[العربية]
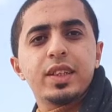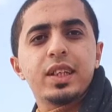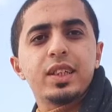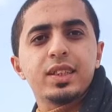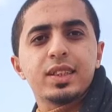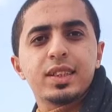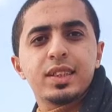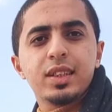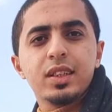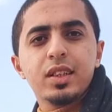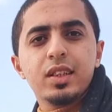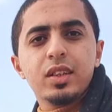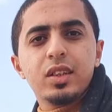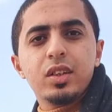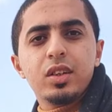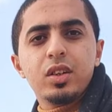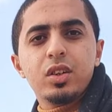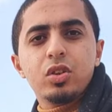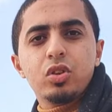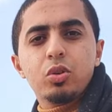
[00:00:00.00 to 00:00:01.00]
فيها درس
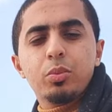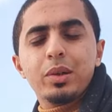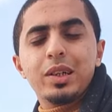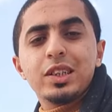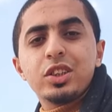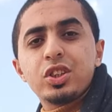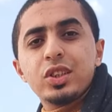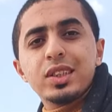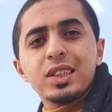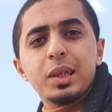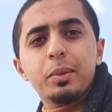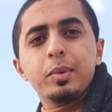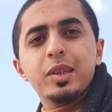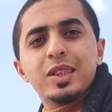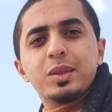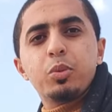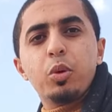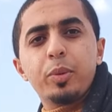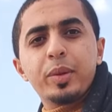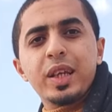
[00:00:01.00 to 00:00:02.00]
وبلاش تسحم
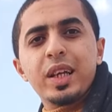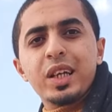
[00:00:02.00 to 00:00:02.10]
الاسبوع